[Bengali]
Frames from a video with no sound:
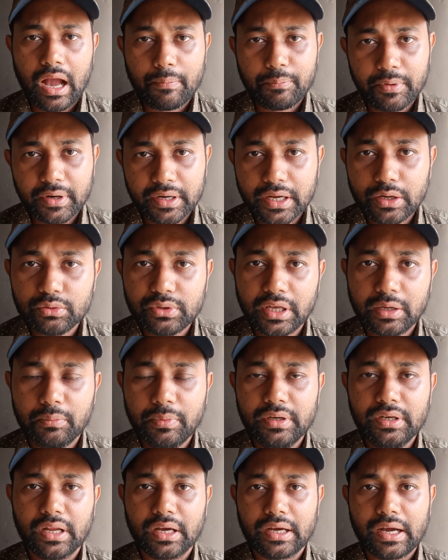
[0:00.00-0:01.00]
আপনারা কেউ
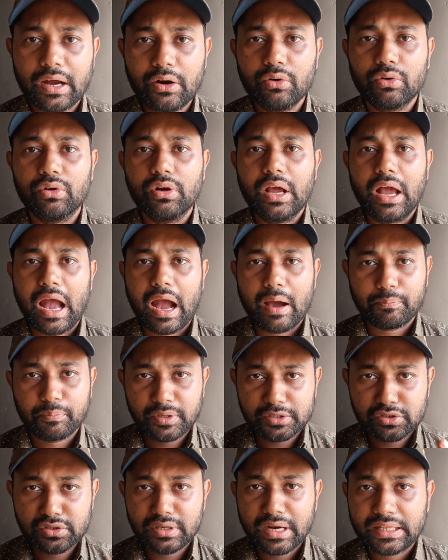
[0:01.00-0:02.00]
দেখবেন না কারণ
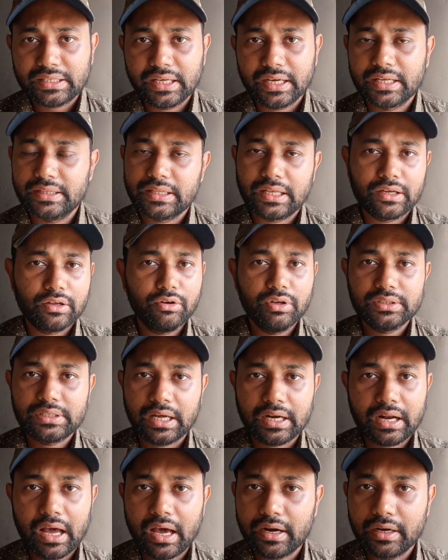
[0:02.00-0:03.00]
আপনারা যদি না দেখেন তাহলে
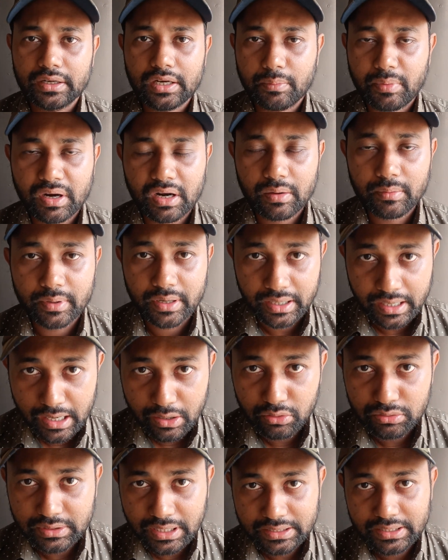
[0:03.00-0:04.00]
তারা আর এটা বানাবে না
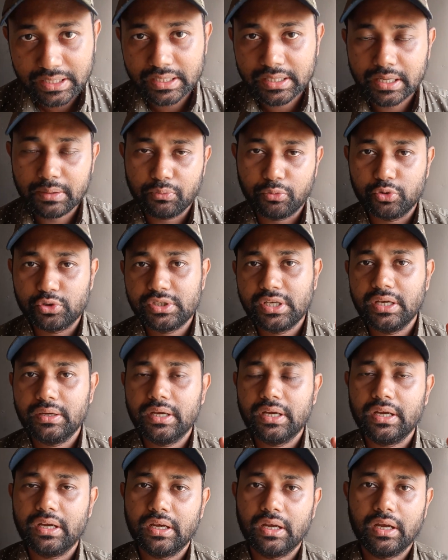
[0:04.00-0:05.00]
কারণ তাদেরকে বুঝে
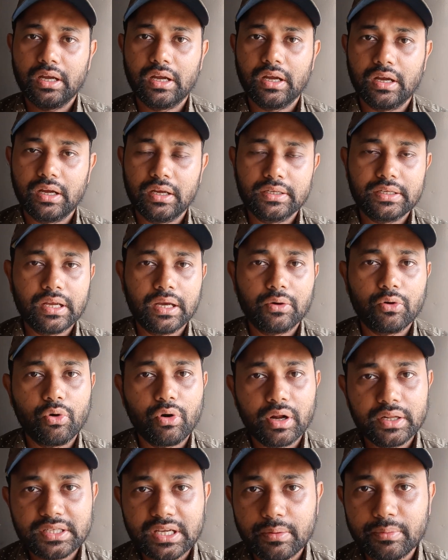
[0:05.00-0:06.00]
এটা
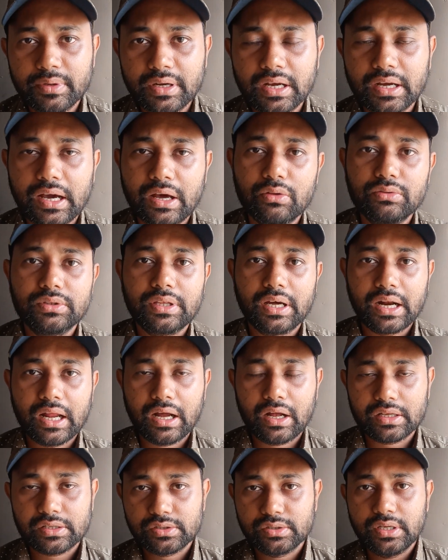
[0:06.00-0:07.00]
করা যাবে না কারণ তারা
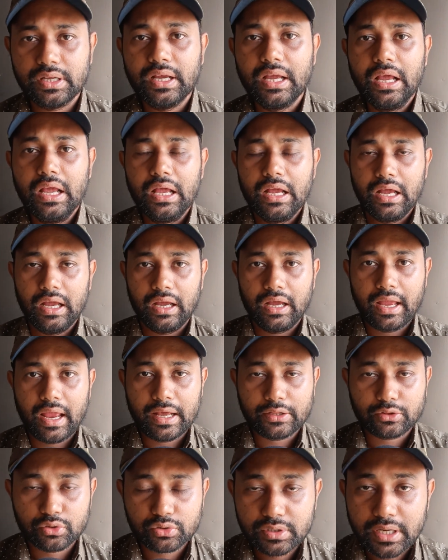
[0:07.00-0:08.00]
আসলে
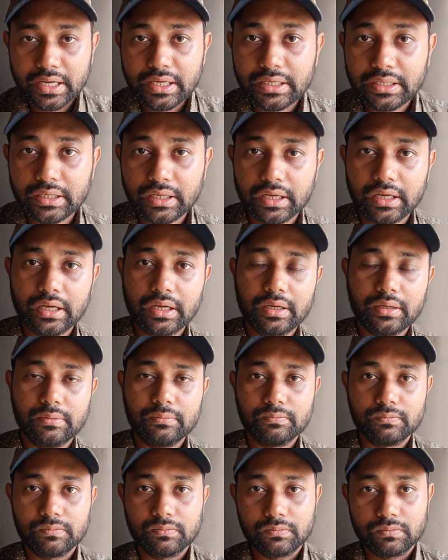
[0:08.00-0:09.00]
এতটাই
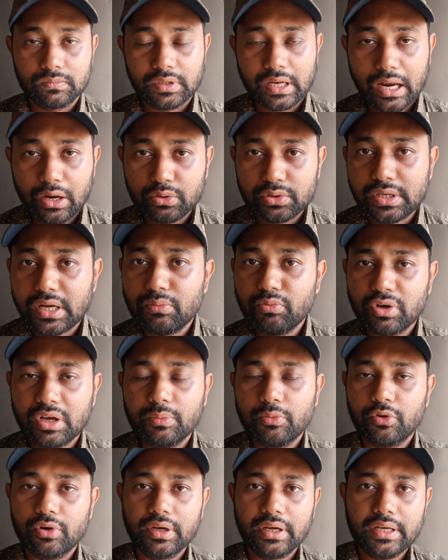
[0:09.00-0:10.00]
লালসার মুখে
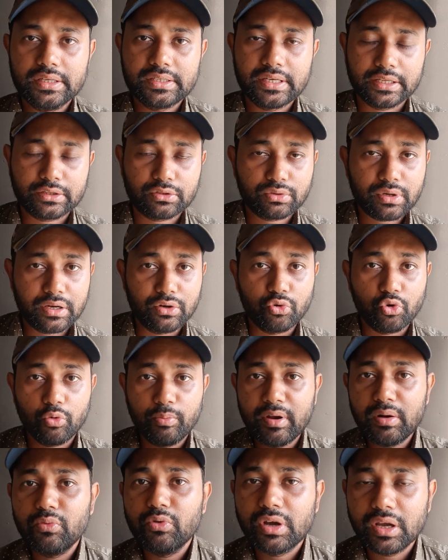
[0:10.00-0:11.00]
পড়ে গেছে এতটাই
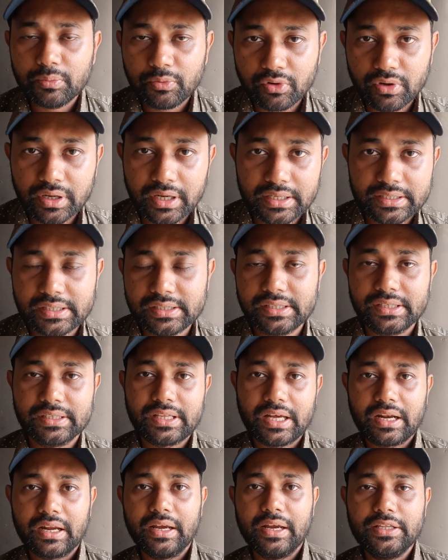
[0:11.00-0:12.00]
লোভের মুখে পড়ে গেছে যে
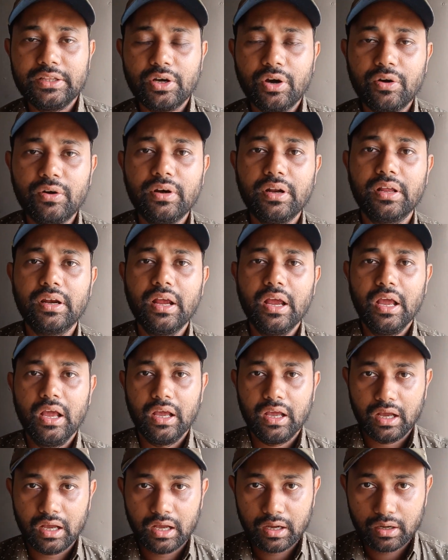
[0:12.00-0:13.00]
তারা এই ধরনের
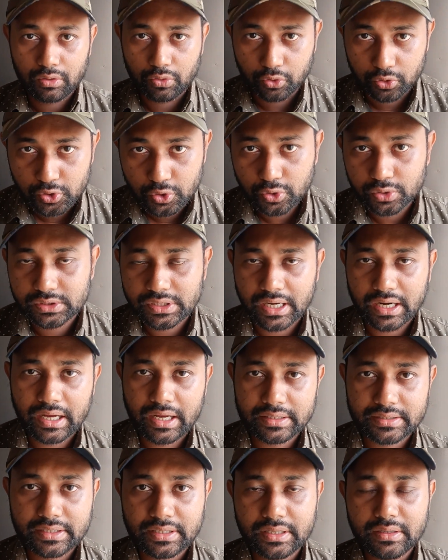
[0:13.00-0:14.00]
হুজুর যারা
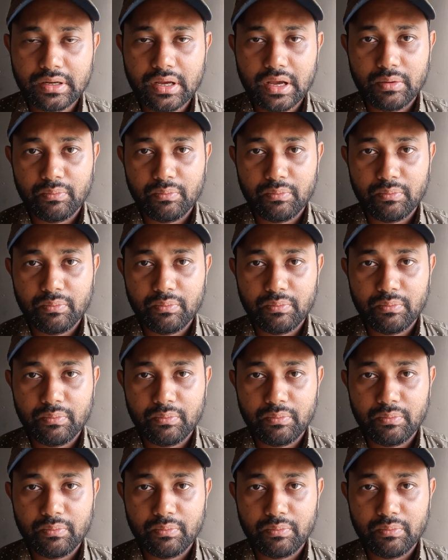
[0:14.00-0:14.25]
আছেন